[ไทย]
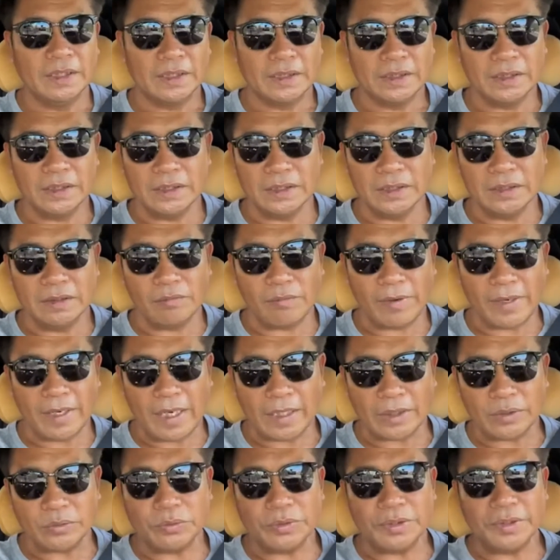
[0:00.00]
คือไวรั
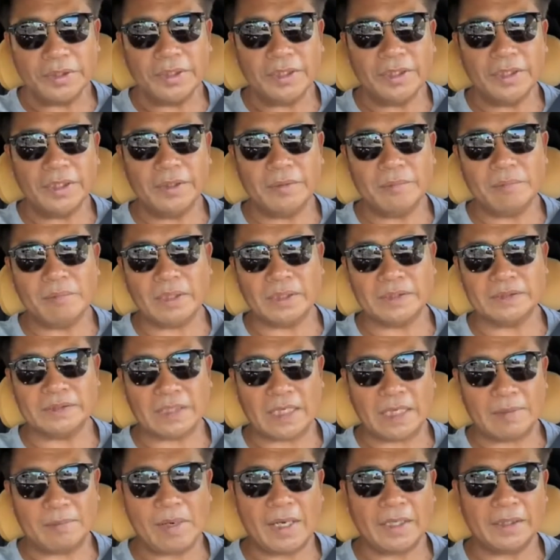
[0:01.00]
สตัวนี้มัน
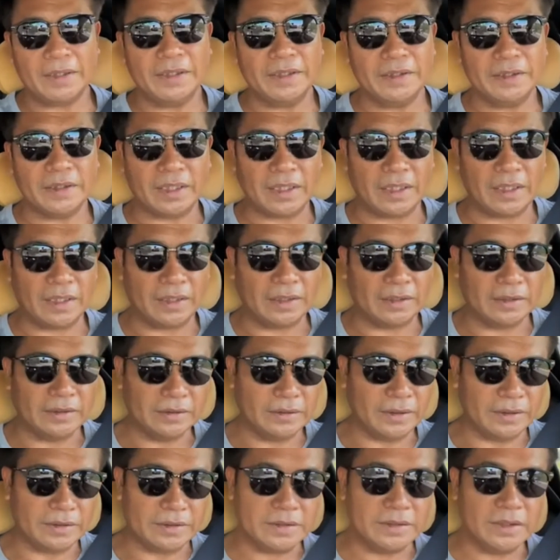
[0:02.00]
สามารถที่จะ
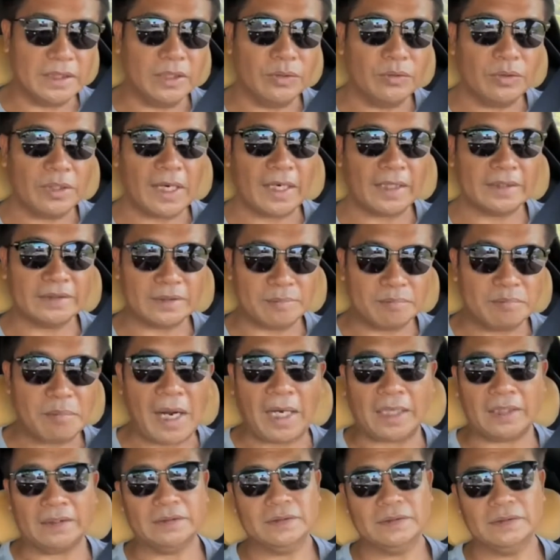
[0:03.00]
ติดเชื้อโดยการสัม
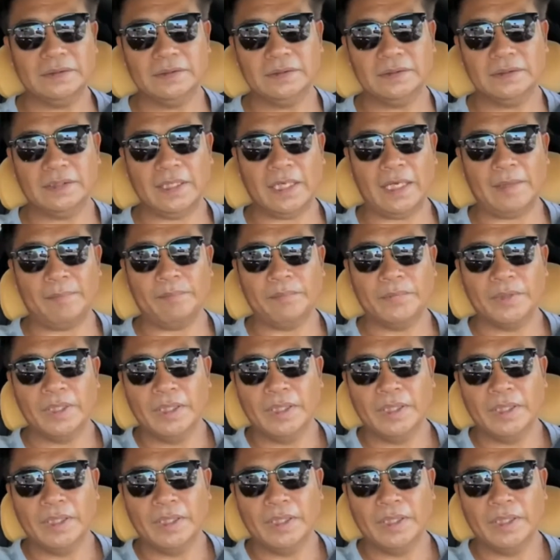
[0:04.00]
ผัสนะครับ